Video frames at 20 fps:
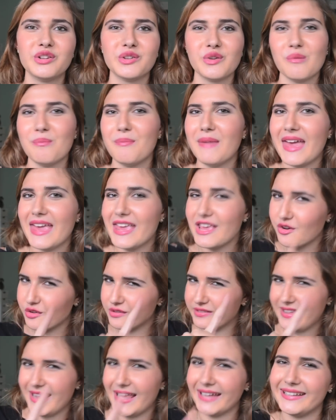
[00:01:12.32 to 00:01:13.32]
su, eBay,
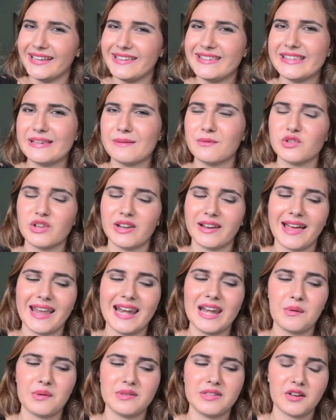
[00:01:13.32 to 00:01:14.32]
consigliatissimo
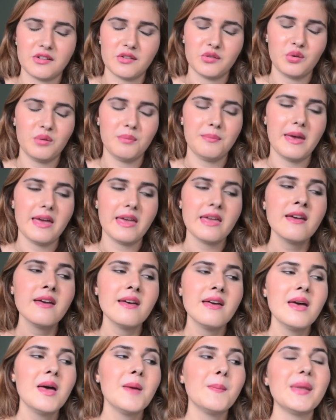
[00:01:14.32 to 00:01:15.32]
cercare queste cose su eBay,
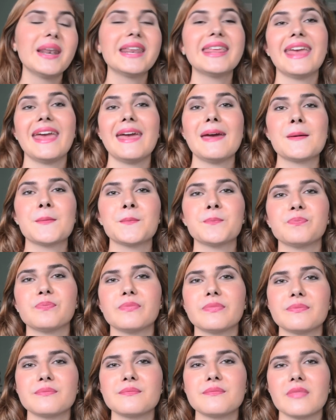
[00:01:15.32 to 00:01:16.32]
perché
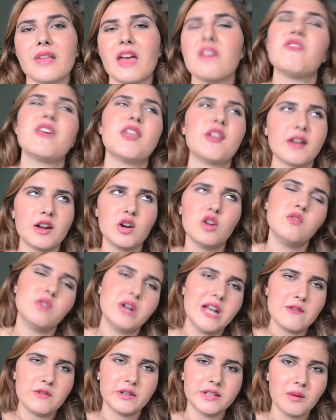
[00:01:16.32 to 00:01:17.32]
mh, mm, è vero che lo
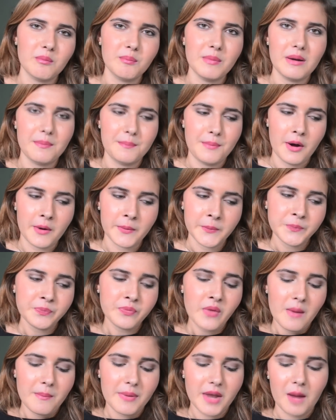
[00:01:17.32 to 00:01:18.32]
volevo da un bel po',
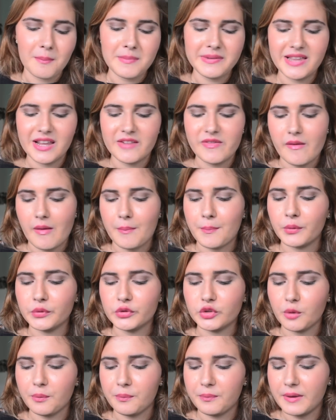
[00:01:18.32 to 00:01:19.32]
però mi serviva
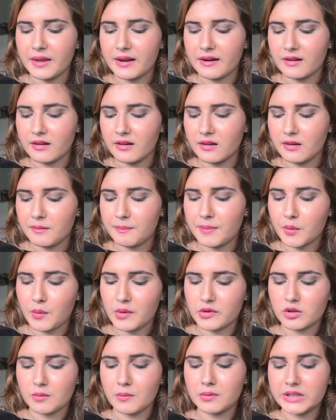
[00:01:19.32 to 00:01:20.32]
appunto per, per,
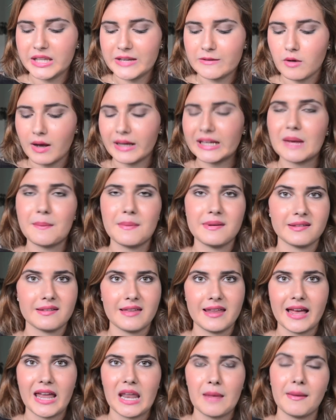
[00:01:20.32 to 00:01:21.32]
questo motivo, anche per
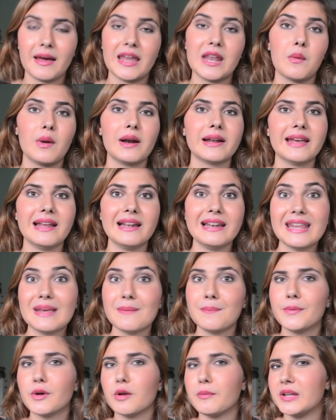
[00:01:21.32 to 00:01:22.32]
scaricare magari qualche
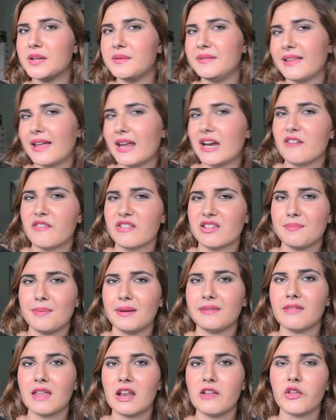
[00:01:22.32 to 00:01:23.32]
libro, per evitare di far
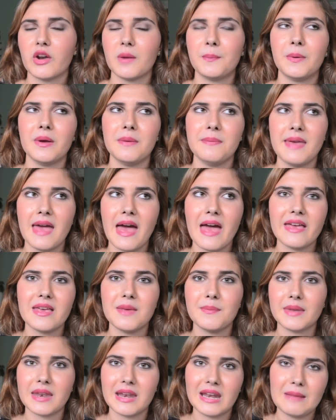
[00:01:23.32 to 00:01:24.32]
spendere troppo i
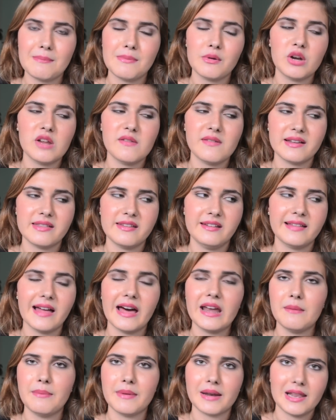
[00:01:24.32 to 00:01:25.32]
miei, per i libri
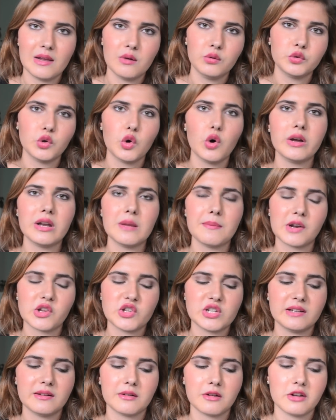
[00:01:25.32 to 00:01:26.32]
universitari, per gli autori, per
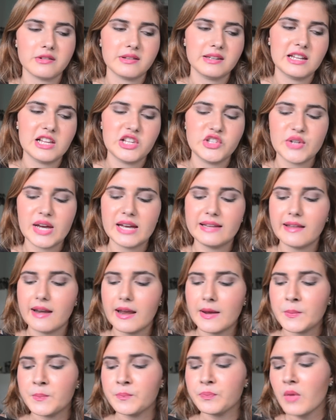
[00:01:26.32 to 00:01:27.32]
cose del
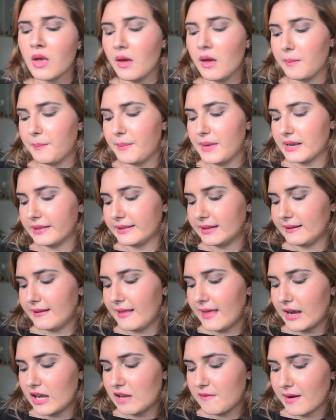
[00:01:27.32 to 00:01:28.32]
genere, per
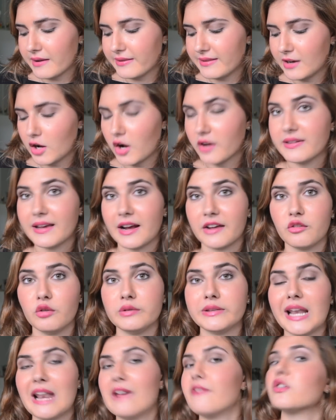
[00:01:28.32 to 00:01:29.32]
tenere diverse cose che
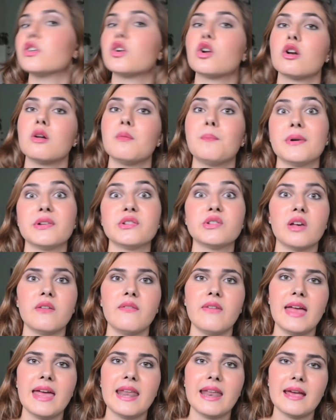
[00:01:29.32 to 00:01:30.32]
sul telefono non posso
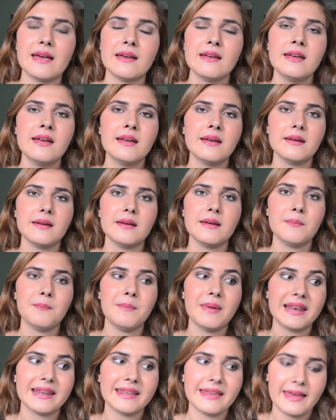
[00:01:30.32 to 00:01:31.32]
avere eh,
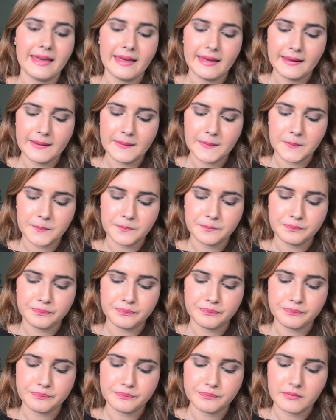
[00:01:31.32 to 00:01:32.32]
perché... Mh,
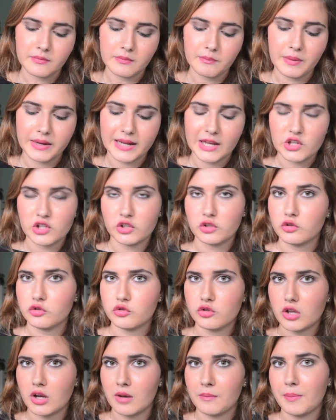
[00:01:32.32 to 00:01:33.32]
mm, perché c'è
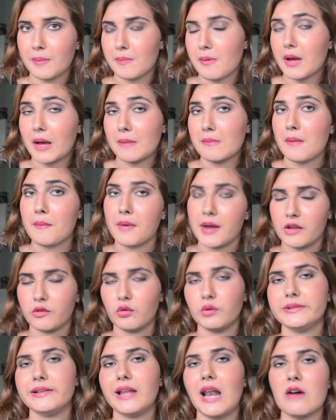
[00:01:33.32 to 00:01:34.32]
troppa poca memoria
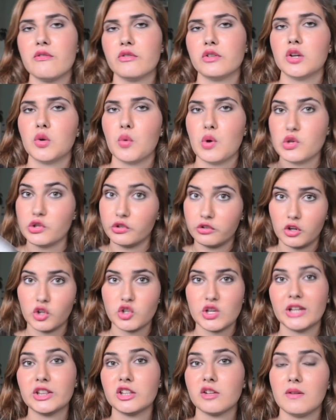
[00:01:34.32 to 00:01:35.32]
sul telefono e ci sono
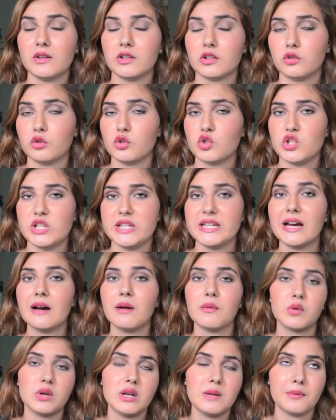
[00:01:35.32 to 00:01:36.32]
128 giga,
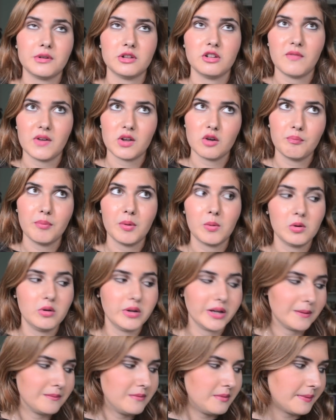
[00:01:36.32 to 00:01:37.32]
quindi posso fare un po'
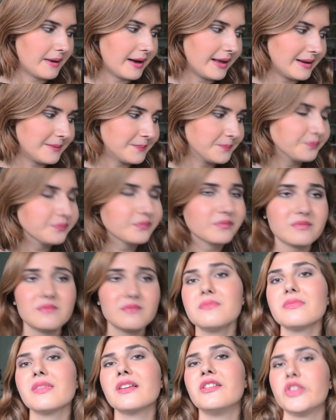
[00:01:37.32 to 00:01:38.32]
quello che mi pare
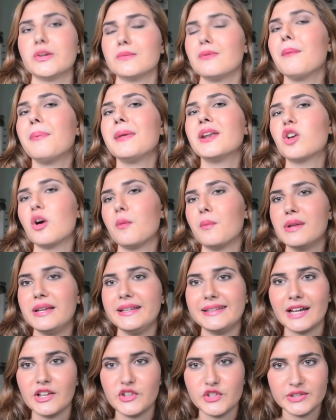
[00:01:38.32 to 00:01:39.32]
Insomma, per
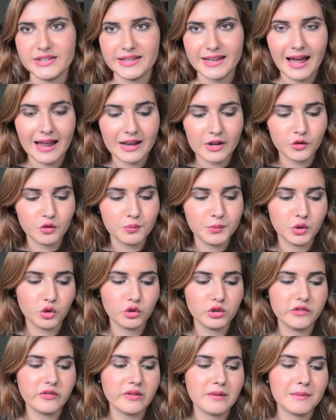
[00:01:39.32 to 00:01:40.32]
comodità generali, dubito
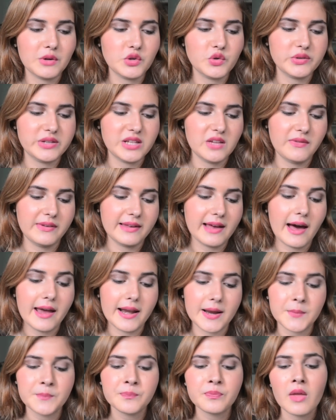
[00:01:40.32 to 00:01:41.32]
di dovermi
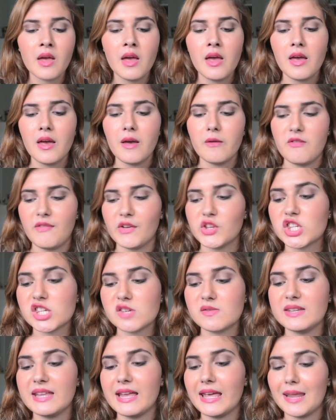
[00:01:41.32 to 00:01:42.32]
giustificare. Vi
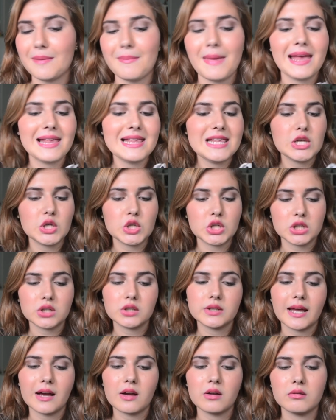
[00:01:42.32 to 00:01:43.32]
faccio vedere meglio
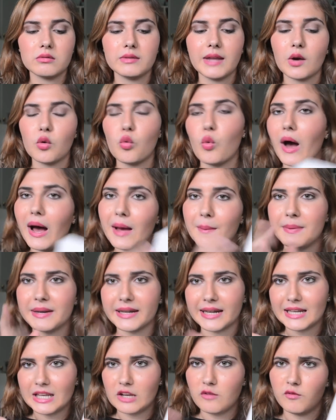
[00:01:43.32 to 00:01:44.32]
da, da qua
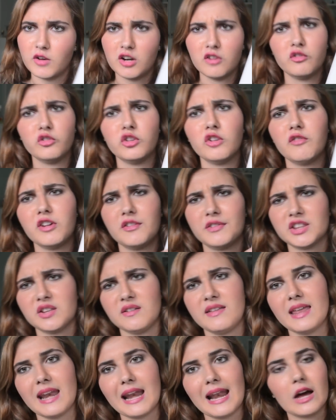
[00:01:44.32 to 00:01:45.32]
perché non ve l'ho fatta
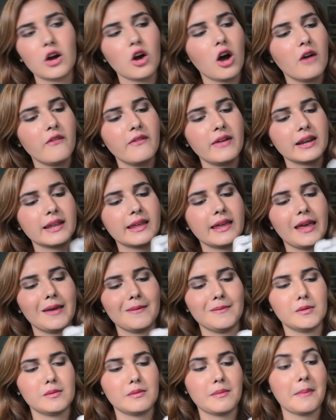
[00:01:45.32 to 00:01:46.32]
vedere la cover che
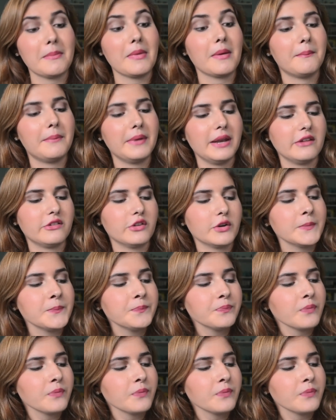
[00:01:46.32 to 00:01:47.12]
mio papà mi ha preso